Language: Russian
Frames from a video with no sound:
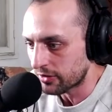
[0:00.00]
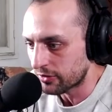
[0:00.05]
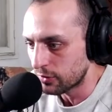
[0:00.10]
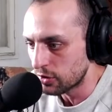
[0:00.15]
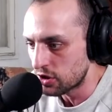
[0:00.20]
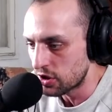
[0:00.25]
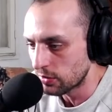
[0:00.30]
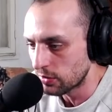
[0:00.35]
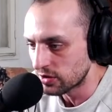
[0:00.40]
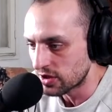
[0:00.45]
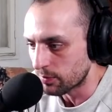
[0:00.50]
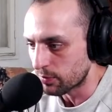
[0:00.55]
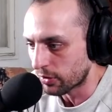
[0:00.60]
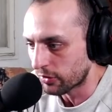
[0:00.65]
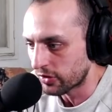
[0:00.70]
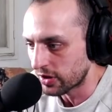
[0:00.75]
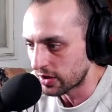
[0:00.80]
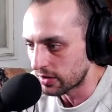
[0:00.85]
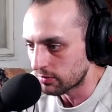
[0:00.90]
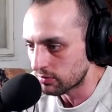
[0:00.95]
случился?
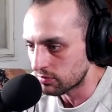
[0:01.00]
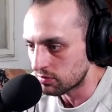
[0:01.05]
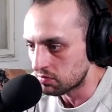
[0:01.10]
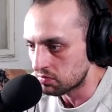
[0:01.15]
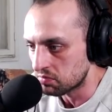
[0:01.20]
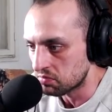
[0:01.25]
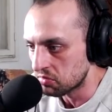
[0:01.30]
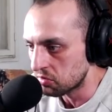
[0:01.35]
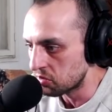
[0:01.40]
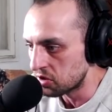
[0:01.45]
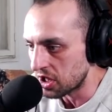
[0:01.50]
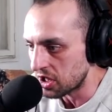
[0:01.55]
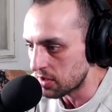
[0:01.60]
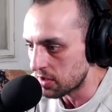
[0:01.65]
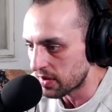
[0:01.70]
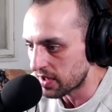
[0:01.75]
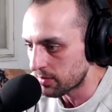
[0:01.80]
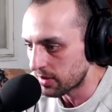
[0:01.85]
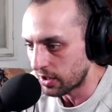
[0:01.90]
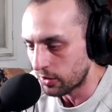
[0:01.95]
Просто, ну, я не
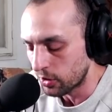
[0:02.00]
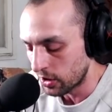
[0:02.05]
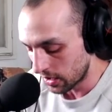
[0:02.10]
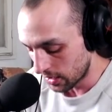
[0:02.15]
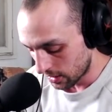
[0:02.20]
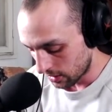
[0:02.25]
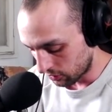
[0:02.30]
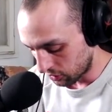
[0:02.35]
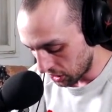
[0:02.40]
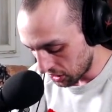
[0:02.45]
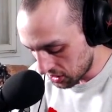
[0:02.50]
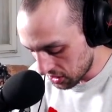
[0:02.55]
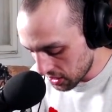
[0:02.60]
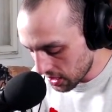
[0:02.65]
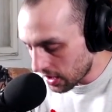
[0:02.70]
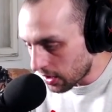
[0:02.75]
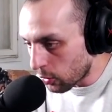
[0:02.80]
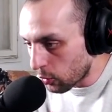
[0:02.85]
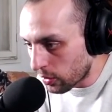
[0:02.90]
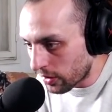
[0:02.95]
понимаю. Дайте
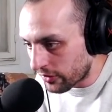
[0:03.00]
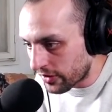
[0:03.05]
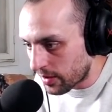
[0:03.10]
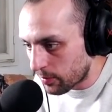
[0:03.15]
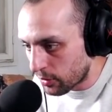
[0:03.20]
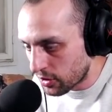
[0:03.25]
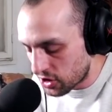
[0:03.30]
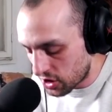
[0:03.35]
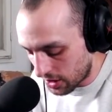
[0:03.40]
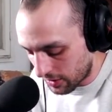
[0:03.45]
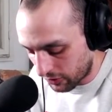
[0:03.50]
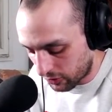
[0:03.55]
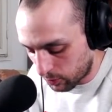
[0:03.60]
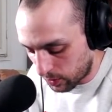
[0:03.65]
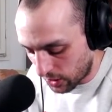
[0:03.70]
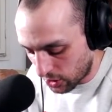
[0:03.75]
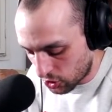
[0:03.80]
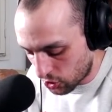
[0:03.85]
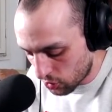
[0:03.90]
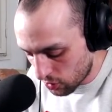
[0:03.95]
я кого у разработчиков
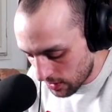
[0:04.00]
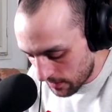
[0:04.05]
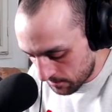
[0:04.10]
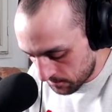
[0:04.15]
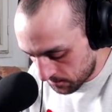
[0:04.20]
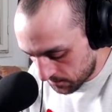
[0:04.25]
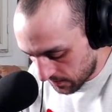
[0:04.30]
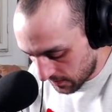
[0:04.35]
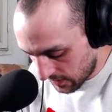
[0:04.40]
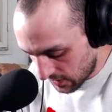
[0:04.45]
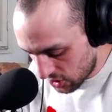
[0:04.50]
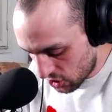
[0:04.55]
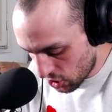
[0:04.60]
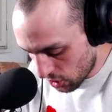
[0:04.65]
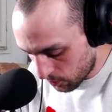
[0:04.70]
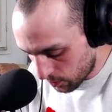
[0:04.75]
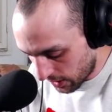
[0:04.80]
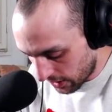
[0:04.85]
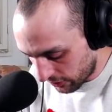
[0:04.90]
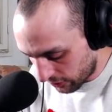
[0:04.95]
спрошу,
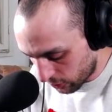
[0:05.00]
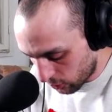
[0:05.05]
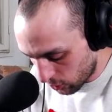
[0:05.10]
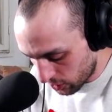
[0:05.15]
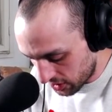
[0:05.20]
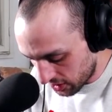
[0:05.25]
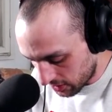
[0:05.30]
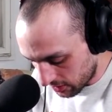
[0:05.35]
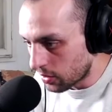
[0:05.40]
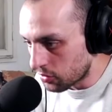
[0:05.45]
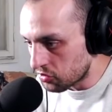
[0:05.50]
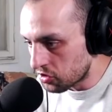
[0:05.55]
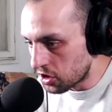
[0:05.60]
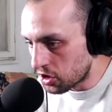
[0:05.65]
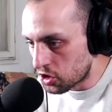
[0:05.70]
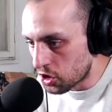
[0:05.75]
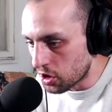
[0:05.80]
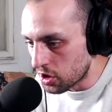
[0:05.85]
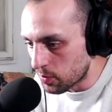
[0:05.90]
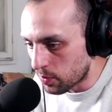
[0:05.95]
что происходит.
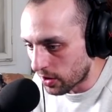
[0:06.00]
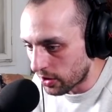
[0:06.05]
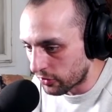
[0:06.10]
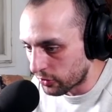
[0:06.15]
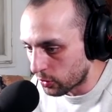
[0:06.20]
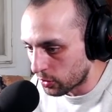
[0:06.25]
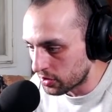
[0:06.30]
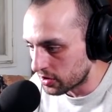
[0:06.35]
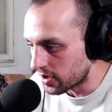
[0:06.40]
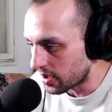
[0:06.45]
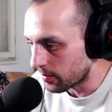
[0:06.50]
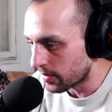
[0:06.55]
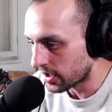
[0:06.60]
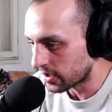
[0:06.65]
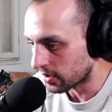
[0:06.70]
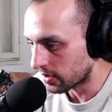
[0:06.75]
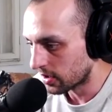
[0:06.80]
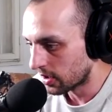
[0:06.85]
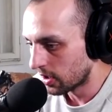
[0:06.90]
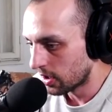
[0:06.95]
Ничего не происходит,
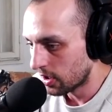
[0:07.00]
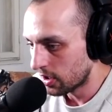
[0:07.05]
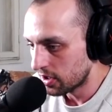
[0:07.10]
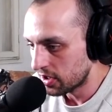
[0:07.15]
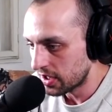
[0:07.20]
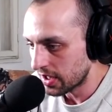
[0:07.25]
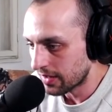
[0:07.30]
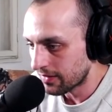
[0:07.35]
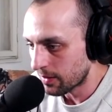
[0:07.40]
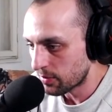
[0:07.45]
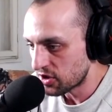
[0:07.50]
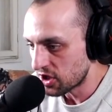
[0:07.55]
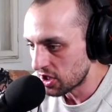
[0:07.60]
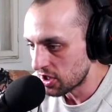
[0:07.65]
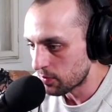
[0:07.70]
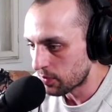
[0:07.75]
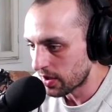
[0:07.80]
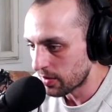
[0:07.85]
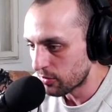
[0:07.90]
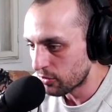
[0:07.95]
ребята. Я вообще
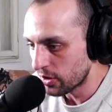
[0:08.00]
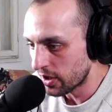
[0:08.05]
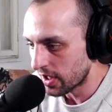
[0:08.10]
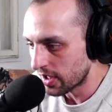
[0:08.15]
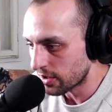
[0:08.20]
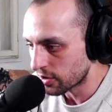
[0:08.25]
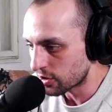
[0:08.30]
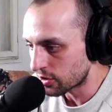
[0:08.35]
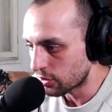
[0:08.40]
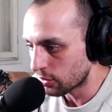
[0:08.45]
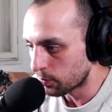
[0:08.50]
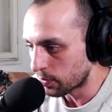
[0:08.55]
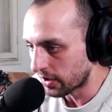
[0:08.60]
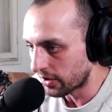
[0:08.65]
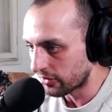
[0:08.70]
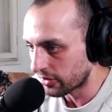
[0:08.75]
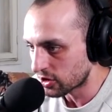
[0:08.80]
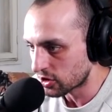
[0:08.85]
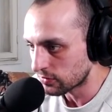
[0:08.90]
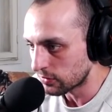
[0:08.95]
не пойму реально, что
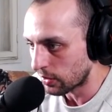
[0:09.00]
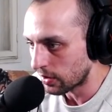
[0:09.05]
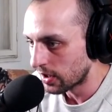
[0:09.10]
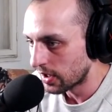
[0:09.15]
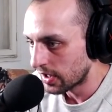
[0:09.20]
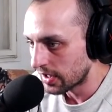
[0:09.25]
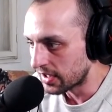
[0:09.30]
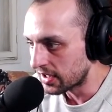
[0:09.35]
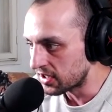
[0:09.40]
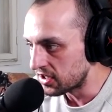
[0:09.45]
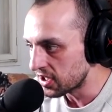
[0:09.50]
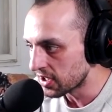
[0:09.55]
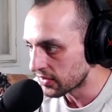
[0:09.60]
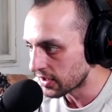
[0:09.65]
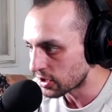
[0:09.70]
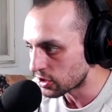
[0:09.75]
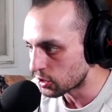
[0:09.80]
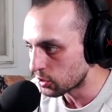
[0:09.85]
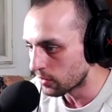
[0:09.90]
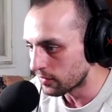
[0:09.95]
произошло. Где
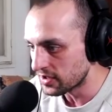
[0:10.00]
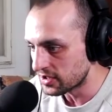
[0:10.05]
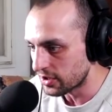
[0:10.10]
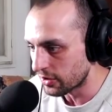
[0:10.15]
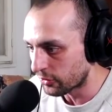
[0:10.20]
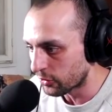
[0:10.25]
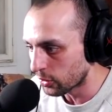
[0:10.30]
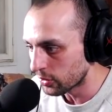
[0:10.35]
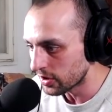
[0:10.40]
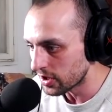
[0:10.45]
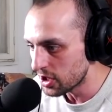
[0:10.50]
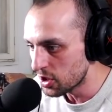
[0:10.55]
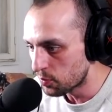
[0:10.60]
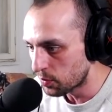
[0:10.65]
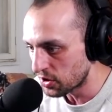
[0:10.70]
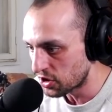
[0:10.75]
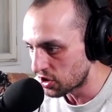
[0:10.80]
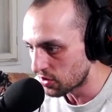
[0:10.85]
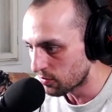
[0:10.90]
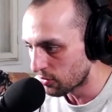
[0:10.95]
наш новый сезон и
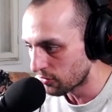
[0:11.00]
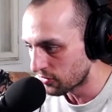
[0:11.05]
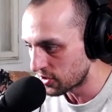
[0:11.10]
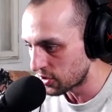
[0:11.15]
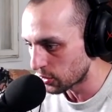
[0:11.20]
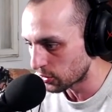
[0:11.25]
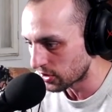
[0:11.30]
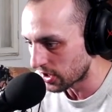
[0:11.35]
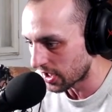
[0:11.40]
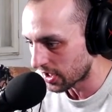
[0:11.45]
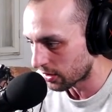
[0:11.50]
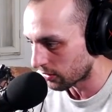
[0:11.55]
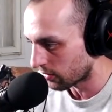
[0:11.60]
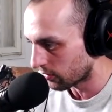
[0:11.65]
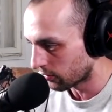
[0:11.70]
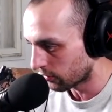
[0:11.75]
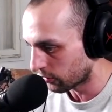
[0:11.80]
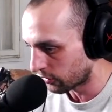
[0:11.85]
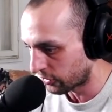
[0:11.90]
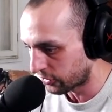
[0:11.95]
почему все так
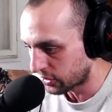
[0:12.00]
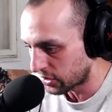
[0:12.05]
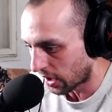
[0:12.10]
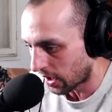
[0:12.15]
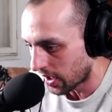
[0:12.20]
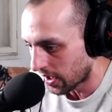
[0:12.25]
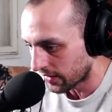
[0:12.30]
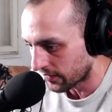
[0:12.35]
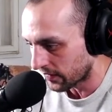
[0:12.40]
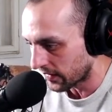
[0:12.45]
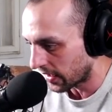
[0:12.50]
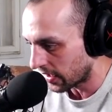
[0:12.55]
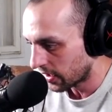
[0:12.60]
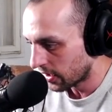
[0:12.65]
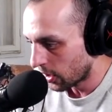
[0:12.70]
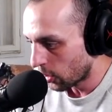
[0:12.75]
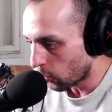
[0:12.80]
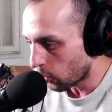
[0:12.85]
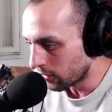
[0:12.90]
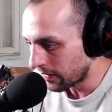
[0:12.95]
странно?
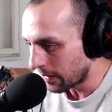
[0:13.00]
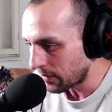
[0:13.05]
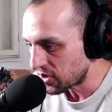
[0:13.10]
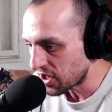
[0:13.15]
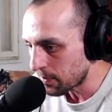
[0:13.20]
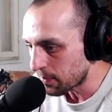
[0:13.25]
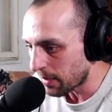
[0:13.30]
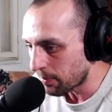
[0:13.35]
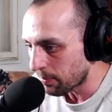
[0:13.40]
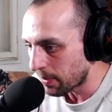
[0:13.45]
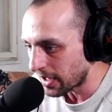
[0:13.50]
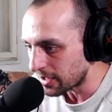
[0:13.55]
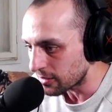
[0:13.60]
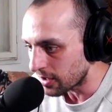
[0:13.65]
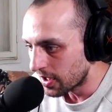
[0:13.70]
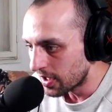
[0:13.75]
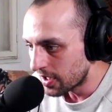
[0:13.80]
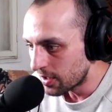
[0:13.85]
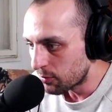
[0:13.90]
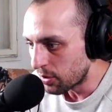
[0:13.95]
Он вообще пропал.
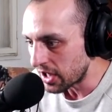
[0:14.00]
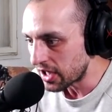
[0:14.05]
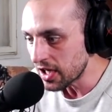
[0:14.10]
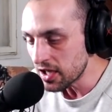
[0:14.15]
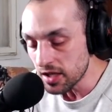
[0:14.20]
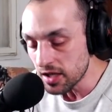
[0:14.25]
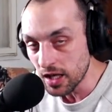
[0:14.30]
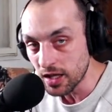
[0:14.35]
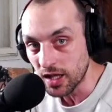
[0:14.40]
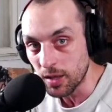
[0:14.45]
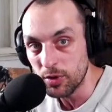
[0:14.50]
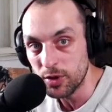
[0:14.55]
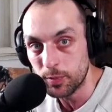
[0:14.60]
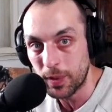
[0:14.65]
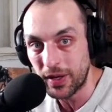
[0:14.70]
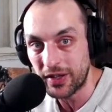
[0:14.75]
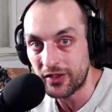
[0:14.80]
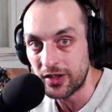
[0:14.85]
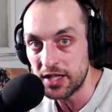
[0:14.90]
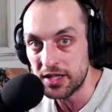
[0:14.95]
Прикиньте, это был
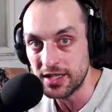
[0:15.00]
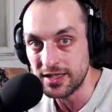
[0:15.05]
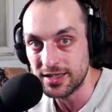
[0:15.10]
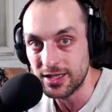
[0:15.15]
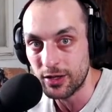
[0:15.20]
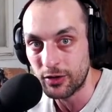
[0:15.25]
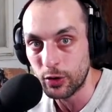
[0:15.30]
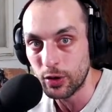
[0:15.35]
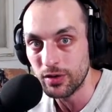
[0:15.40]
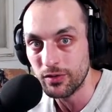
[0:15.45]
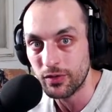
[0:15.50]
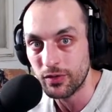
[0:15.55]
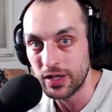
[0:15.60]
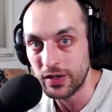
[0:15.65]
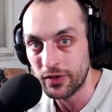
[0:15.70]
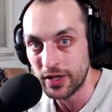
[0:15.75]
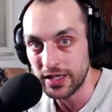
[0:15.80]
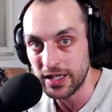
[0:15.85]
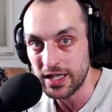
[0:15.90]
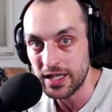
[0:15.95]
последний сезон в,
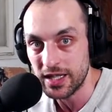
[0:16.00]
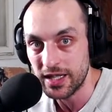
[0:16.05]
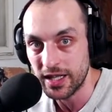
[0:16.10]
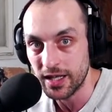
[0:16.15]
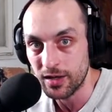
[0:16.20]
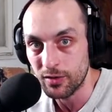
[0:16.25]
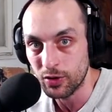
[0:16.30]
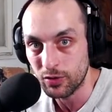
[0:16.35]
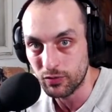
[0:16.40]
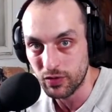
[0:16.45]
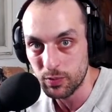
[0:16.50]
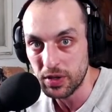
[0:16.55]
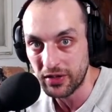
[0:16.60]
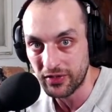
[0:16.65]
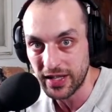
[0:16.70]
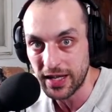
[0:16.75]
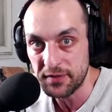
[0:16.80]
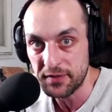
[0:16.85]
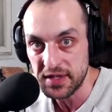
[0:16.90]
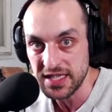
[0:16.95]
в этой игре. Вот вы
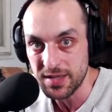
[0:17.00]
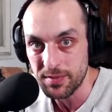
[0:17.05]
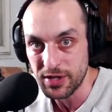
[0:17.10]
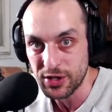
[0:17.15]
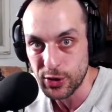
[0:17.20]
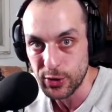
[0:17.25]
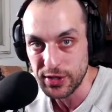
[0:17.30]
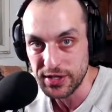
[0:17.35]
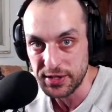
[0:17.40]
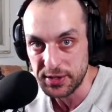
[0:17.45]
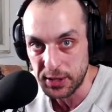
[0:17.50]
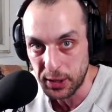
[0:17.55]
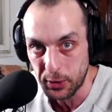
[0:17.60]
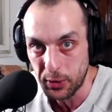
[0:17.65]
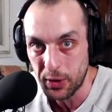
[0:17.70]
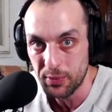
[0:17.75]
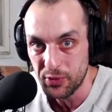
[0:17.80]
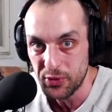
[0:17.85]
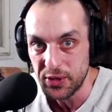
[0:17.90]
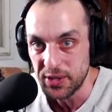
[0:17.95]
представьте себе, что
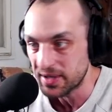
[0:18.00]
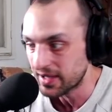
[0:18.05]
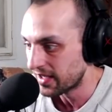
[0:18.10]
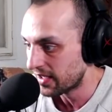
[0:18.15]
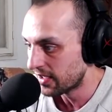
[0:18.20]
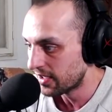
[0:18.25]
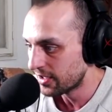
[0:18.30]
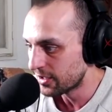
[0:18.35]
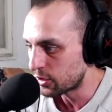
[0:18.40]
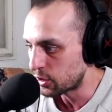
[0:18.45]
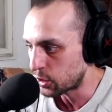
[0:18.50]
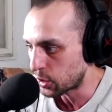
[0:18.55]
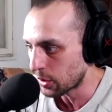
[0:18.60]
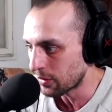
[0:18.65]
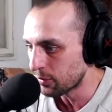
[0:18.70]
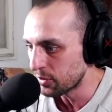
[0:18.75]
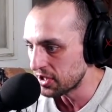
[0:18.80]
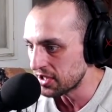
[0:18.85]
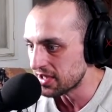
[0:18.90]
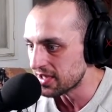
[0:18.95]
такое будет. Что
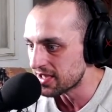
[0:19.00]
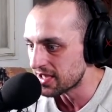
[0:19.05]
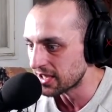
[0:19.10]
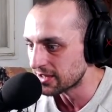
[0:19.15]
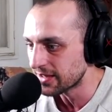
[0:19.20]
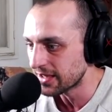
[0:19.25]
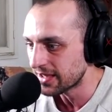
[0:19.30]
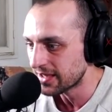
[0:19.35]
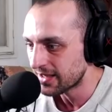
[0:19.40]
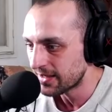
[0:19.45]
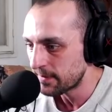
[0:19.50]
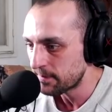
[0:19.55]
будете делать?